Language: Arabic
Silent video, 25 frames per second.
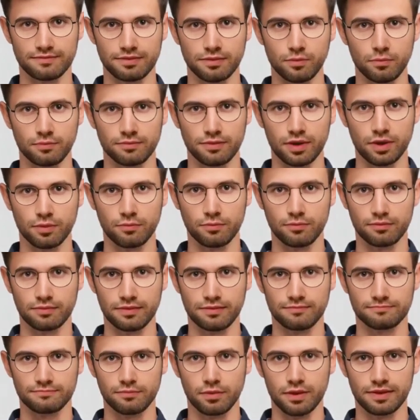يظهر
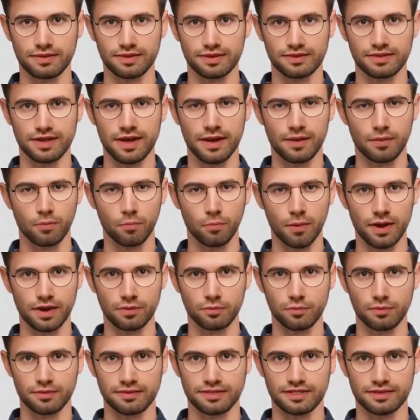البحث أن تعلم
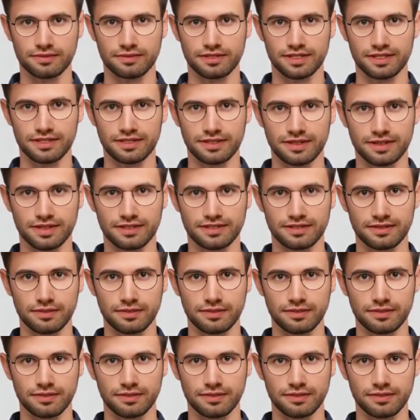لغة جديدة